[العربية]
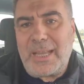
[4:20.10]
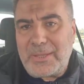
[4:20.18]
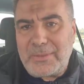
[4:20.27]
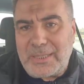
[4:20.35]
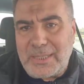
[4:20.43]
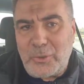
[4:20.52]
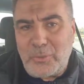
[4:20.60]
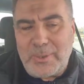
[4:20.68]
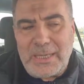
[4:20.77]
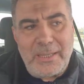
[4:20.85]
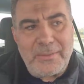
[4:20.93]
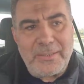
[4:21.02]
هذا اليوم
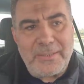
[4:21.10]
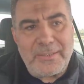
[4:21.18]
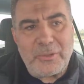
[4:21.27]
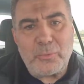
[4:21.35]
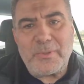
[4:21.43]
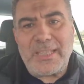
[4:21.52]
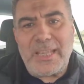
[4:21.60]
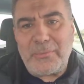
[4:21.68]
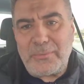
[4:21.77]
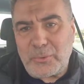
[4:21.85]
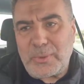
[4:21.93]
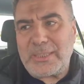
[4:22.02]
الذي
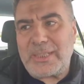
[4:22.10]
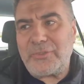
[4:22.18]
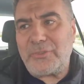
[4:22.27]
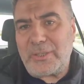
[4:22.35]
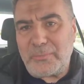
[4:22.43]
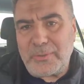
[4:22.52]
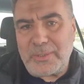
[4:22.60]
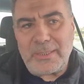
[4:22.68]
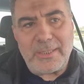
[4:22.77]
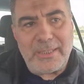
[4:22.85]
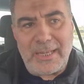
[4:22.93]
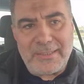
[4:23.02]
ستسافر وترجع فيه
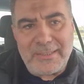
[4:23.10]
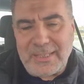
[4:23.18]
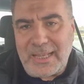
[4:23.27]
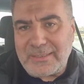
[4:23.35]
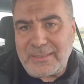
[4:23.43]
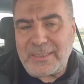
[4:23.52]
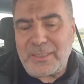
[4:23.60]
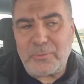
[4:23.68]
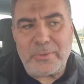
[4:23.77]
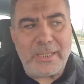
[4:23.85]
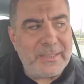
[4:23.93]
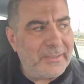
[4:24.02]
خلال ساعتين أو
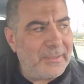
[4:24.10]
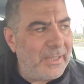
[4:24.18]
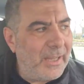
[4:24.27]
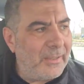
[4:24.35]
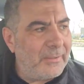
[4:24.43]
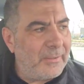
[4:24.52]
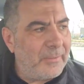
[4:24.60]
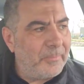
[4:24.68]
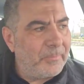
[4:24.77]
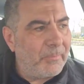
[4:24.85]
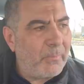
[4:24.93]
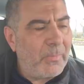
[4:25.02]
ثلاث ساعات
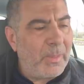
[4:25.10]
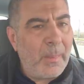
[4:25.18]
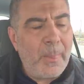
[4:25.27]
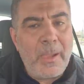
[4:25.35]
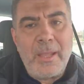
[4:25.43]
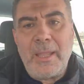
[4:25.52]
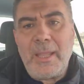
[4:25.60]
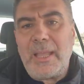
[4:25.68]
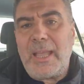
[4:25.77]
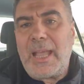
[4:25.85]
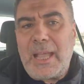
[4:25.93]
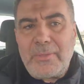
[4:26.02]

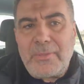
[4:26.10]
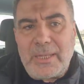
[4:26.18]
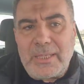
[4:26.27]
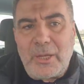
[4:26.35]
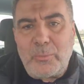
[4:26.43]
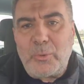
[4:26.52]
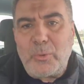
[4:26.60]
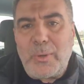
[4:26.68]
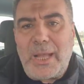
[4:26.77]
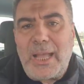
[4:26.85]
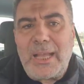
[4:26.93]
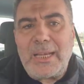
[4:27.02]
هذا اليوم هو
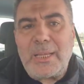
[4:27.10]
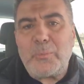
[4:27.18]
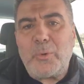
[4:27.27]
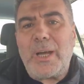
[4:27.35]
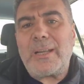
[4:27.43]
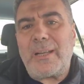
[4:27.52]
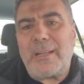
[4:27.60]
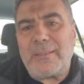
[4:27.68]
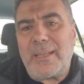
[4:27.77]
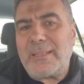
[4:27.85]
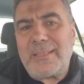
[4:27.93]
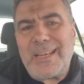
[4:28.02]
حالة
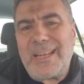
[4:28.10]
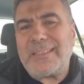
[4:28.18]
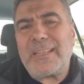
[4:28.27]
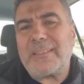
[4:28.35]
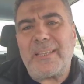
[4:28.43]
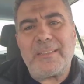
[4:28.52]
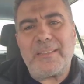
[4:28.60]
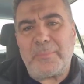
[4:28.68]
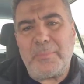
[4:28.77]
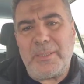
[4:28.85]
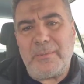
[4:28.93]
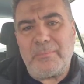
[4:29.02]
مؤقتة أنت لا تكترث
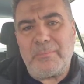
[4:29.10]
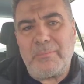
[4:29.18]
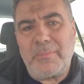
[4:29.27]
به